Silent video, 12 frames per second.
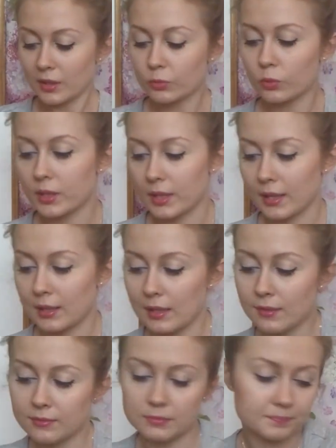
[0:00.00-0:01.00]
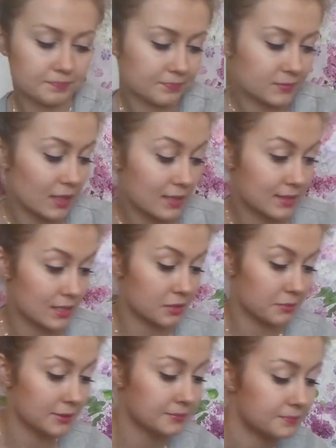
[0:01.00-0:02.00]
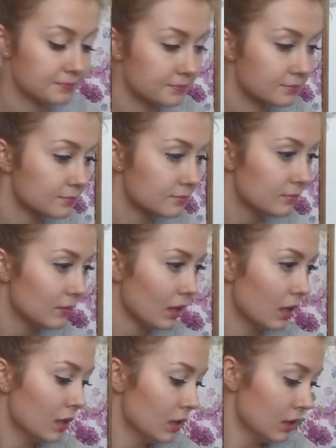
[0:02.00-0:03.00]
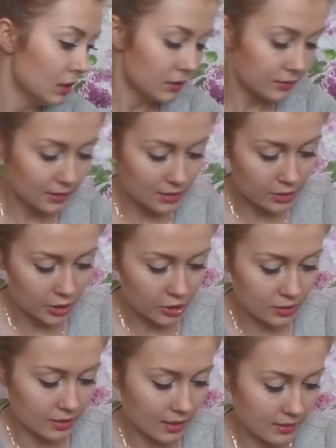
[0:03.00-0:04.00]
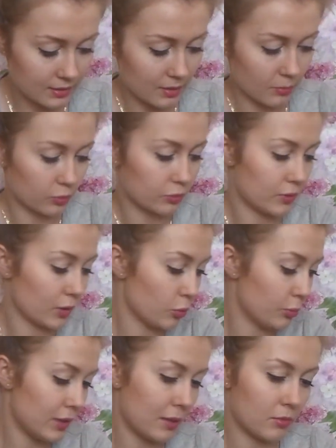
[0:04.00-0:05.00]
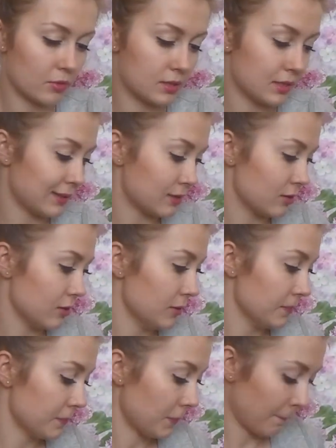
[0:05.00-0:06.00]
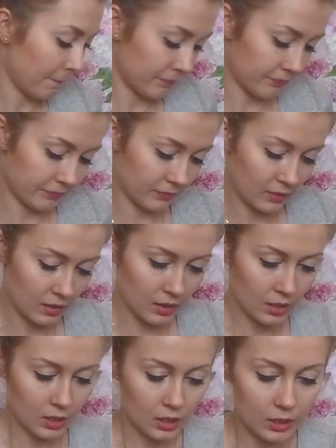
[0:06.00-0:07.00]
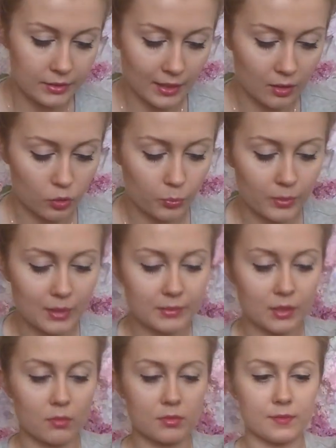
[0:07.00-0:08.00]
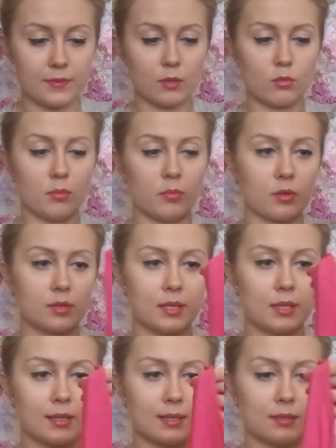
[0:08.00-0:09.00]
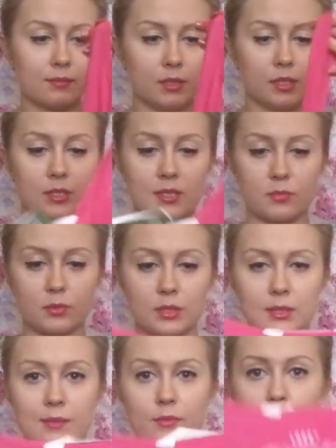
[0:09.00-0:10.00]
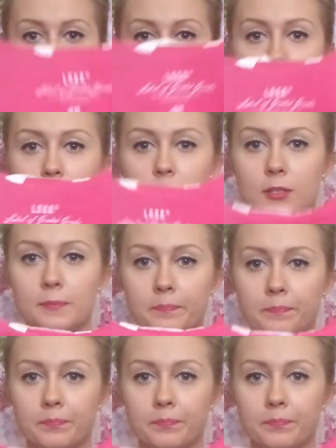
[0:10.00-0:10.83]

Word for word: na długi rękaw, teraz na zimę. Teraz rzeczy z H&M, które kupiłam ostatnio. I tak, kupiłam taką zwykłą bokserkę za 20 zł na wyprzedaży.